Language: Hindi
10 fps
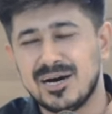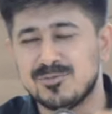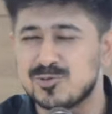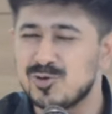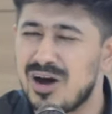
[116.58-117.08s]

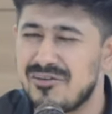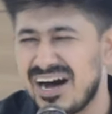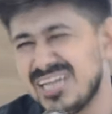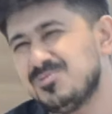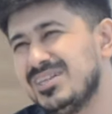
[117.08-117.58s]
अब तो
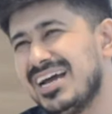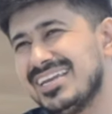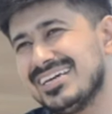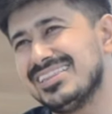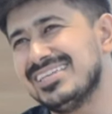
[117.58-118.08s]
आवाज भी ना
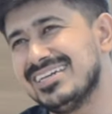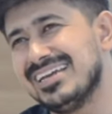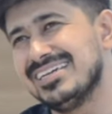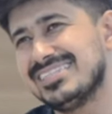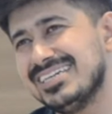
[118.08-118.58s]
निकलती
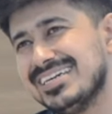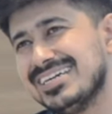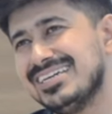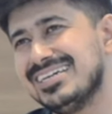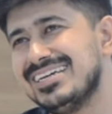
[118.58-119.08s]
गले से
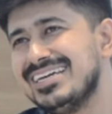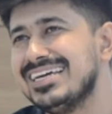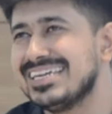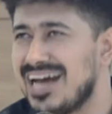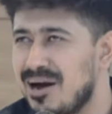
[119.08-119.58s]

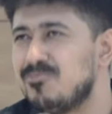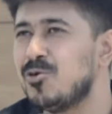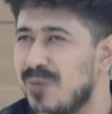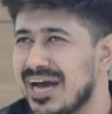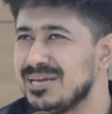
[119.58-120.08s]
क्या अब
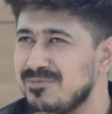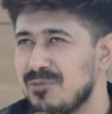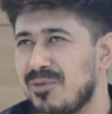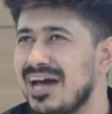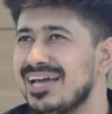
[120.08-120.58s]
वो पानी
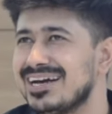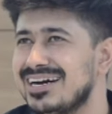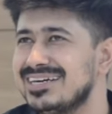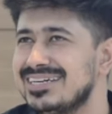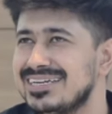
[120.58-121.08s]
मिल
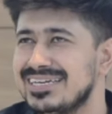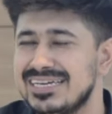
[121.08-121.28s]
पाएगा